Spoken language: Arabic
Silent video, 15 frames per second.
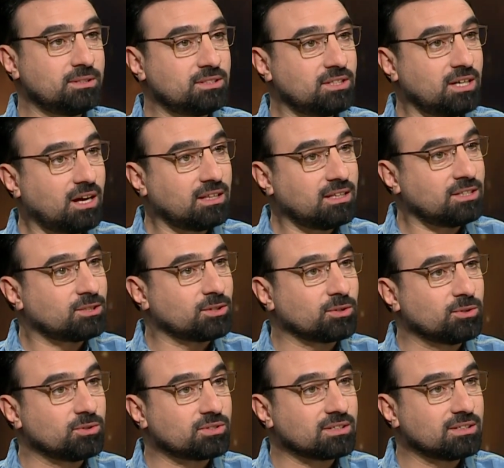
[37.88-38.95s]
سي هذا ايش لا لا
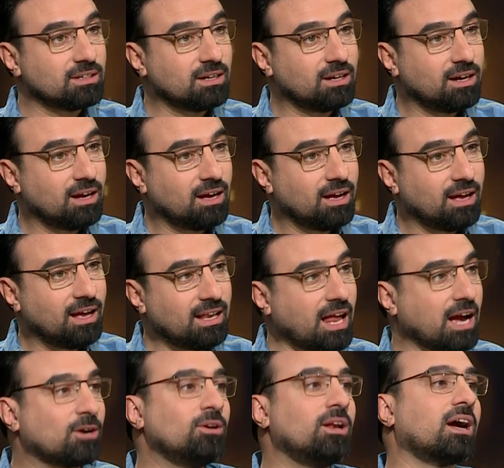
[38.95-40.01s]
لا لا لا
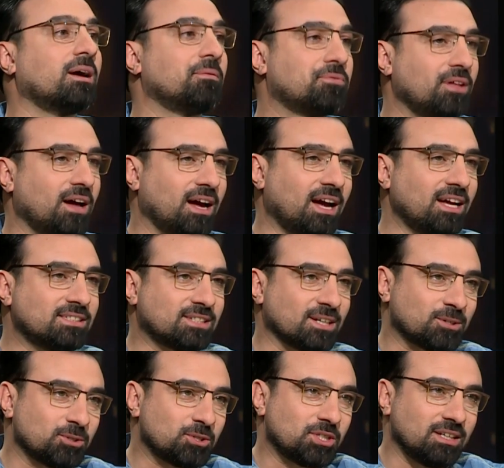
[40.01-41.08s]
اكو لقب ثاني احسه إيه،
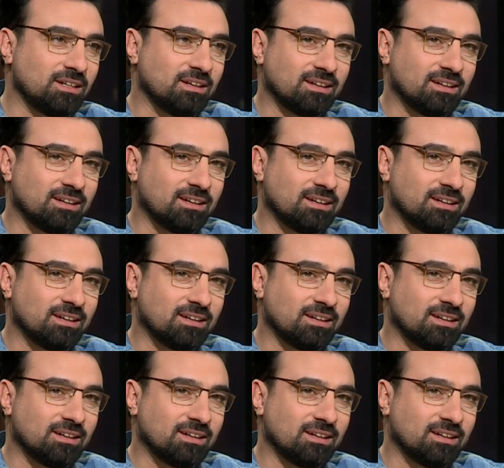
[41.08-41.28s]
كل شيء لا